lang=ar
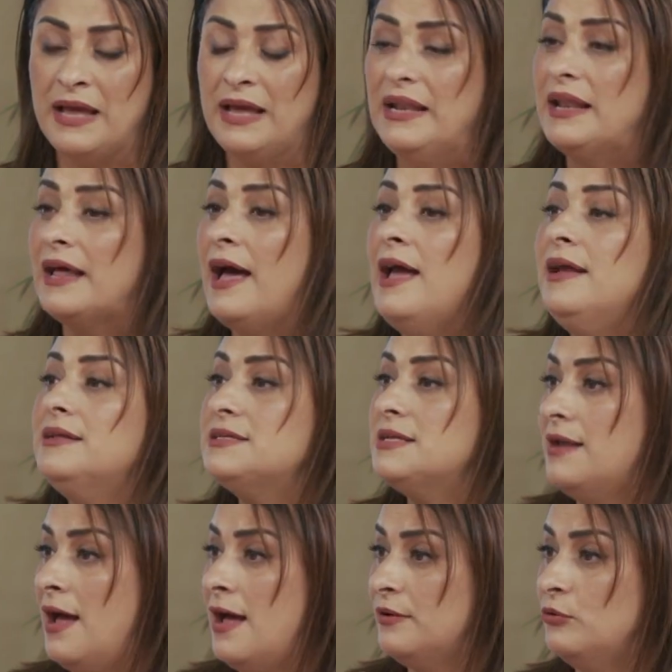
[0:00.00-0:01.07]
لغاية
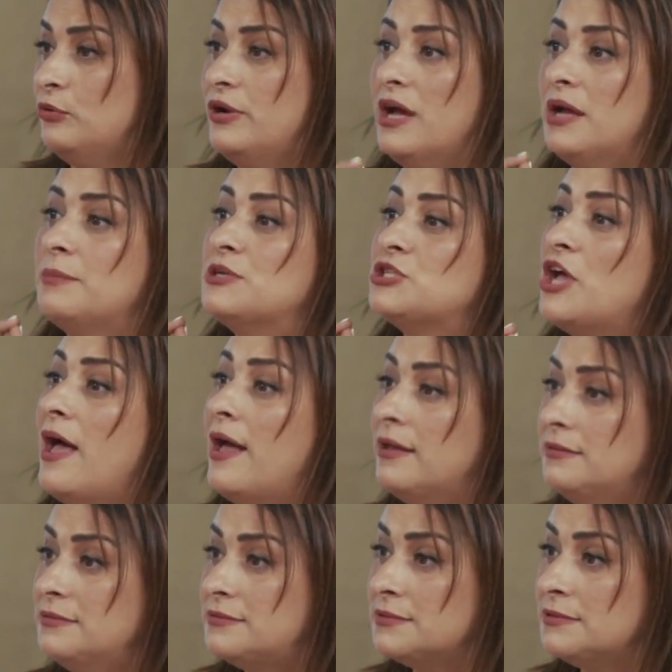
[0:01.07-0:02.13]
الآن هناك
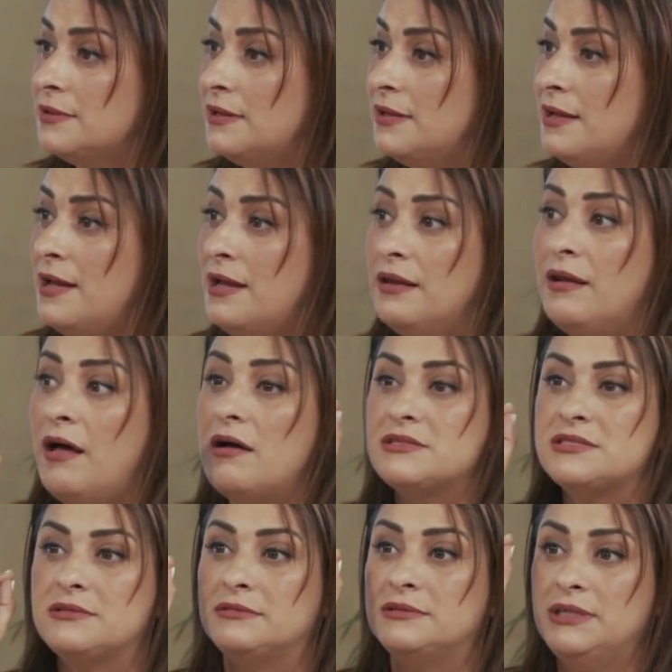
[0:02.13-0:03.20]
مشاهد لا
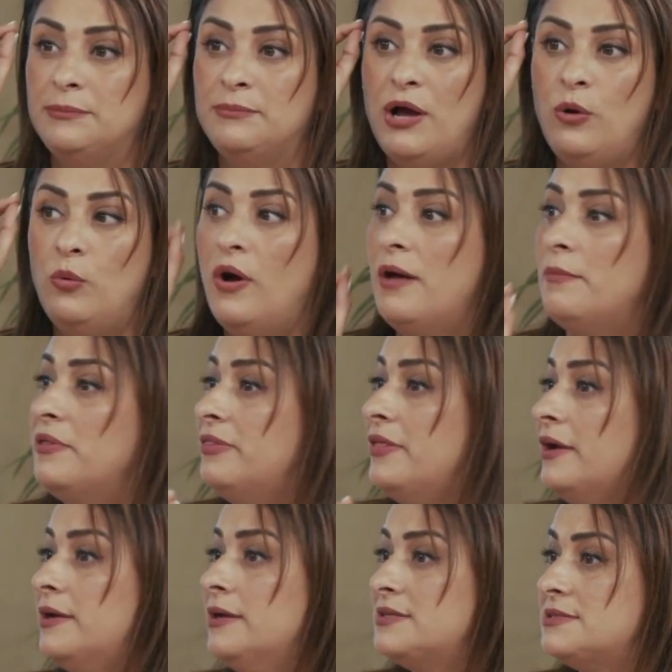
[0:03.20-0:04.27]
أستطيع محوها من
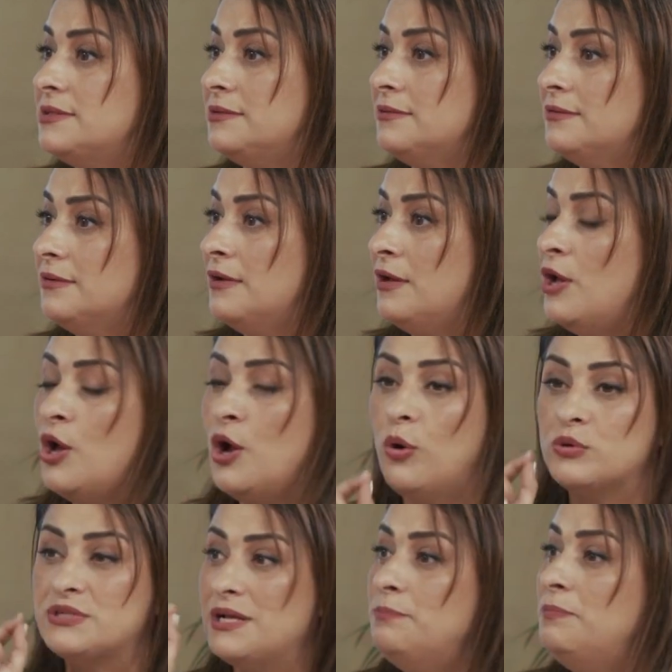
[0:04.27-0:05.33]
ذاكرتي
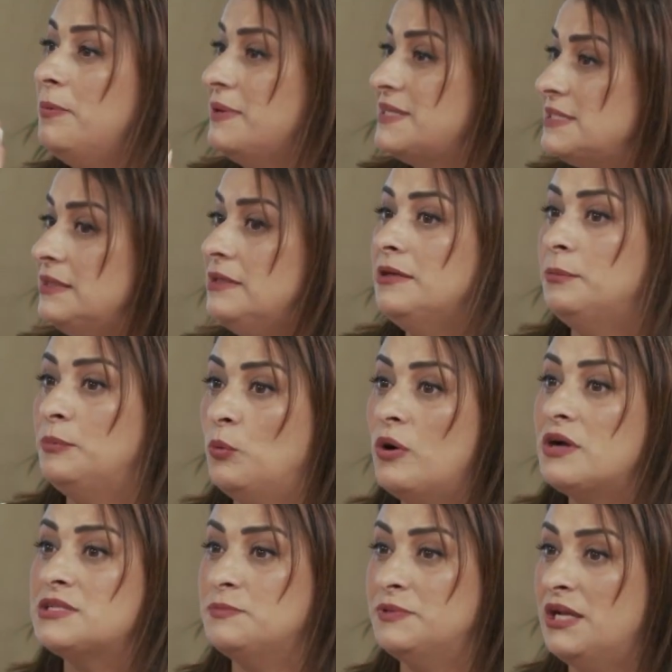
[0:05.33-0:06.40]
وسببت إلي
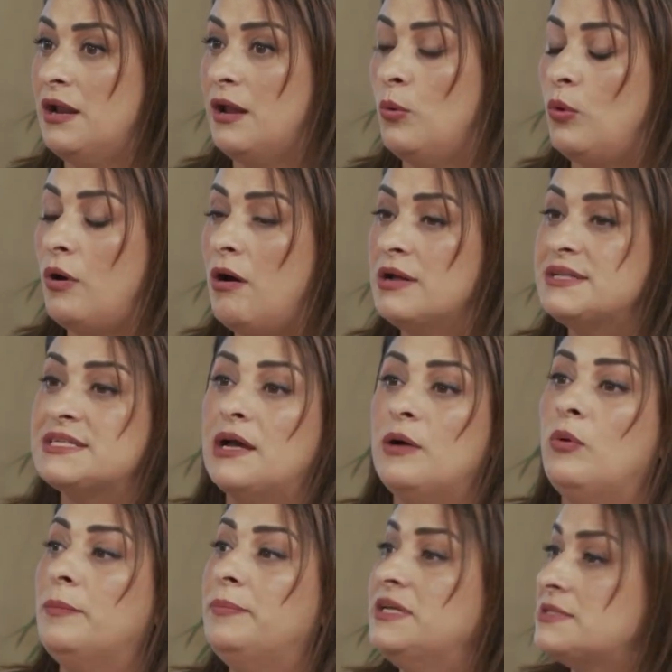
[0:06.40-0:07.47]
بوقت من الأوقات
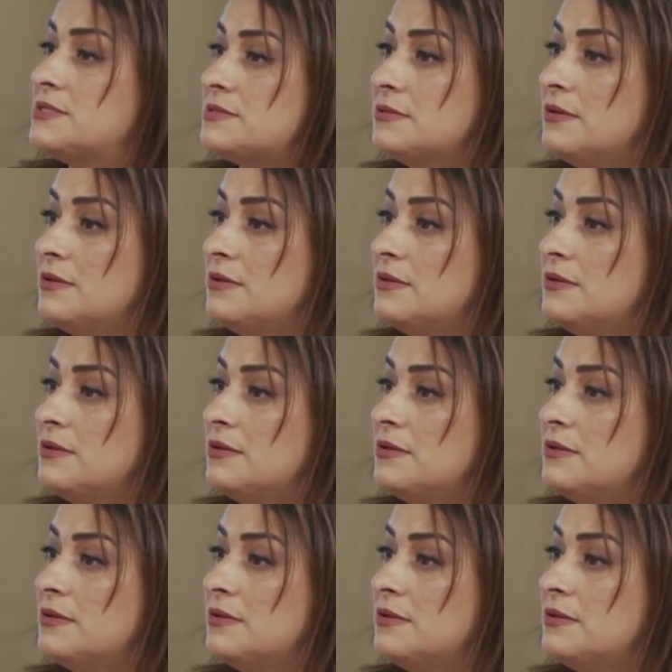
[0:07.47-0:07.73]
كوابيس